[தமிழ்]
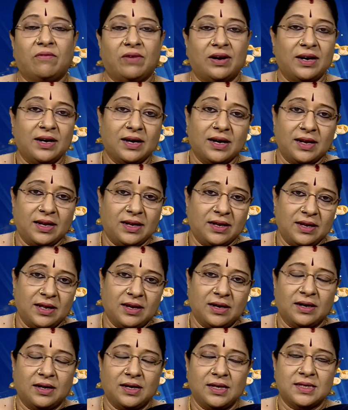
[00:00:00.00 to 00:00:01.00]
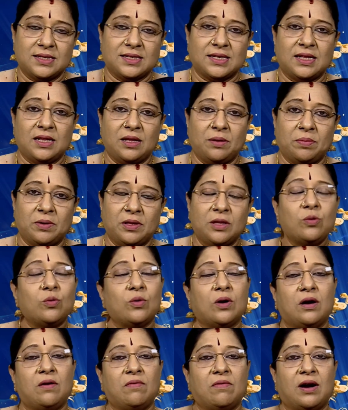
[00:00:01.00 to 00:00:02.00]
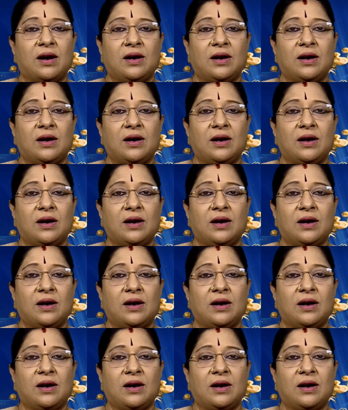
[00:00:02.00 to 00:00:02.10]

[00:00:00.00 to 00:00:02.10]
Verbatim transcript: வழக்கறிஞர்களை சந்திப்பது உங்கள்